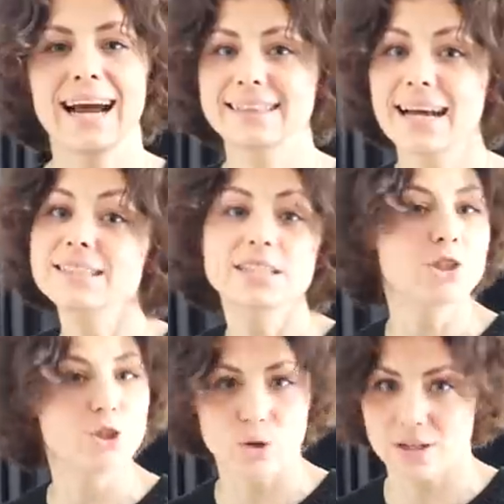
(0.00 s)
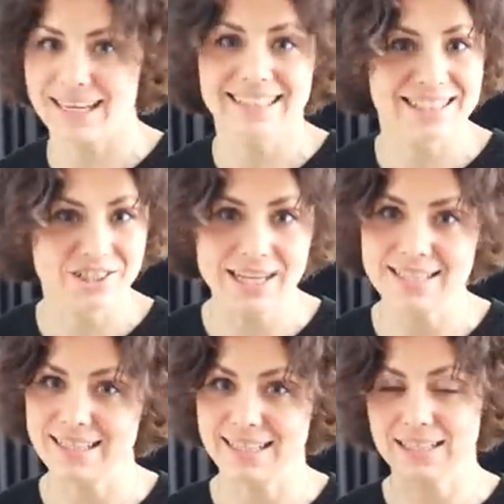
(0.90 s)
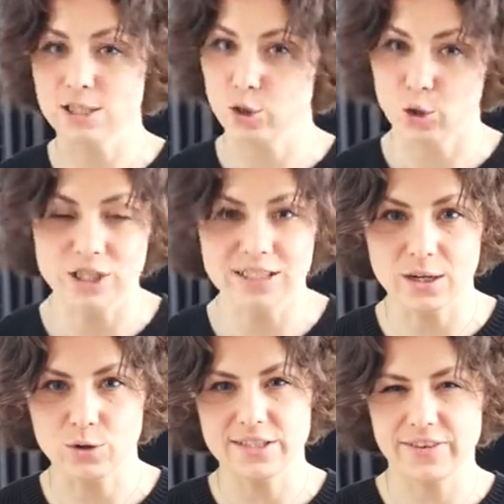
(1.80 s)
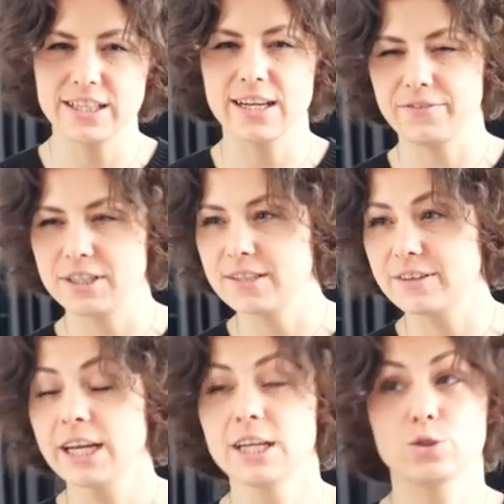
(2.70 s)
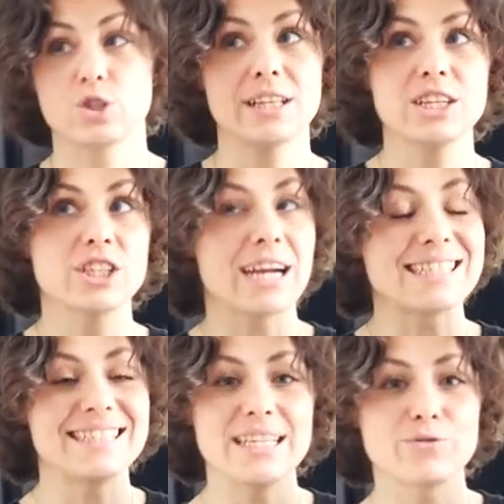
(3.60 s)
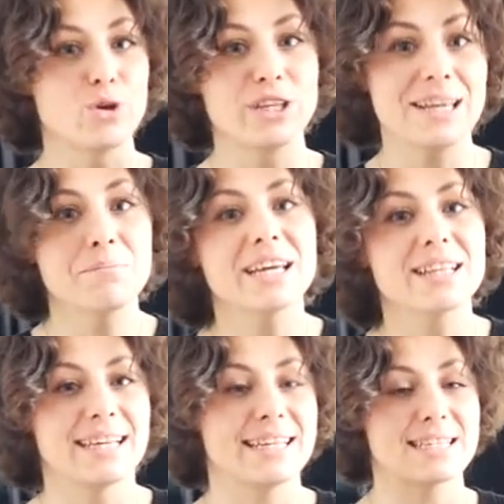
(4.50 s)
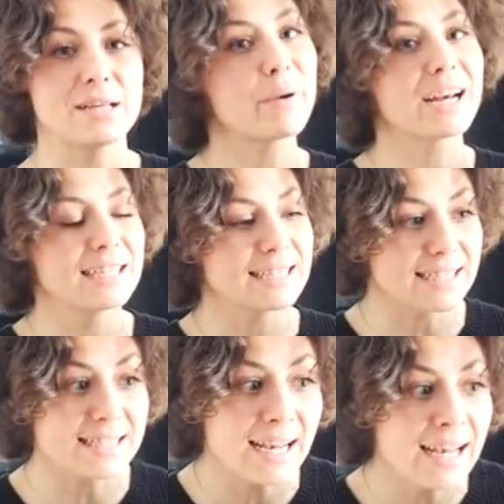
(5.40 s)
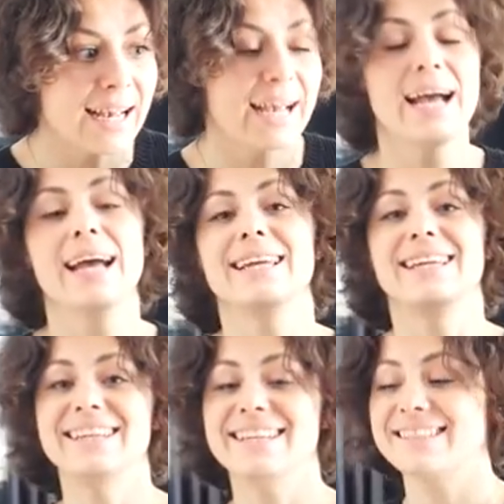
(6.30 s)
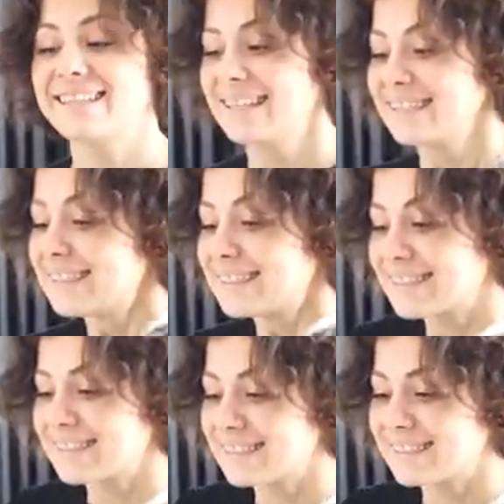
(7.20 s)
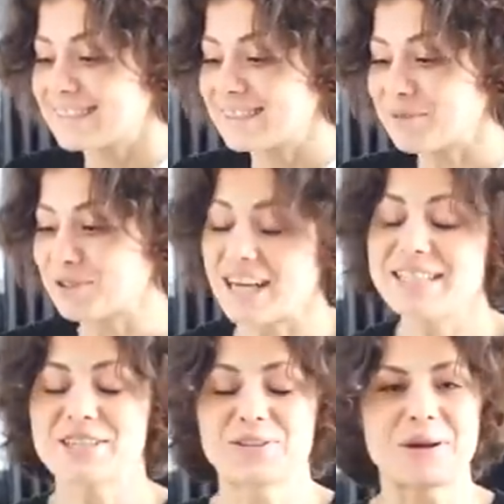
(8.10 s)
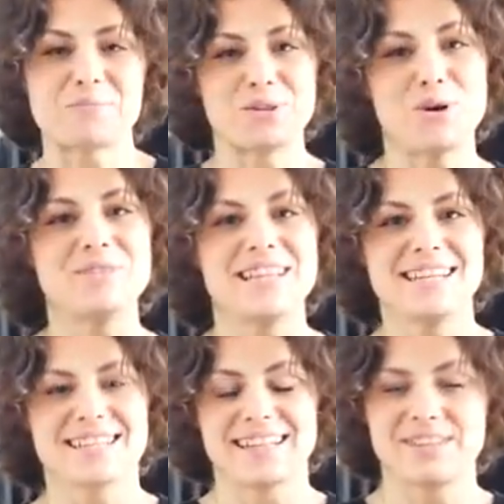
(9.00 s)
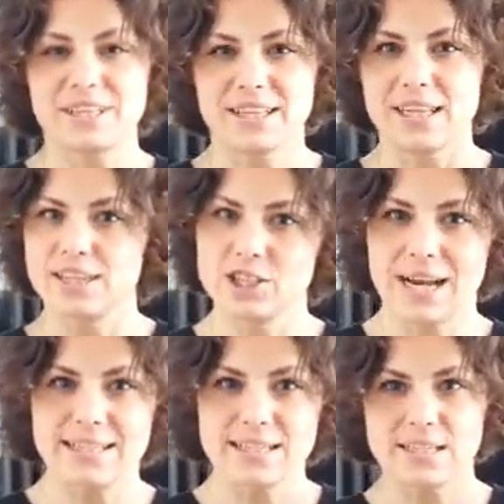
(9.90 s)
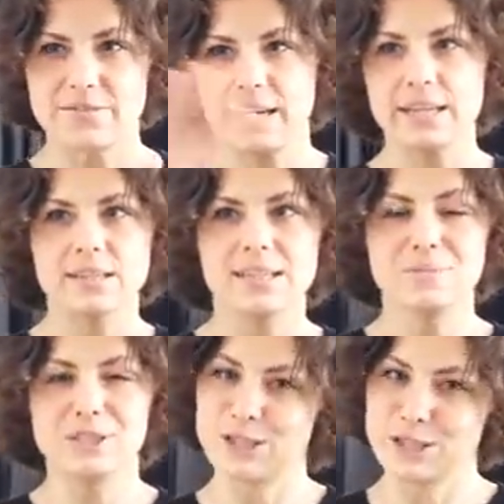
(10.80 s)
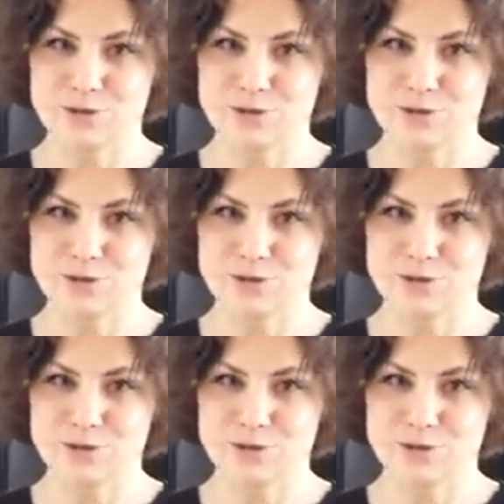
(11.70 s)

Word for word: Она ничего черная эта часть, это сложный такой цвет графитовый, точно так же, как здесь все не белое, если приглядеться. И э, получается, что как бы дом делится на две таких части, светлый мир и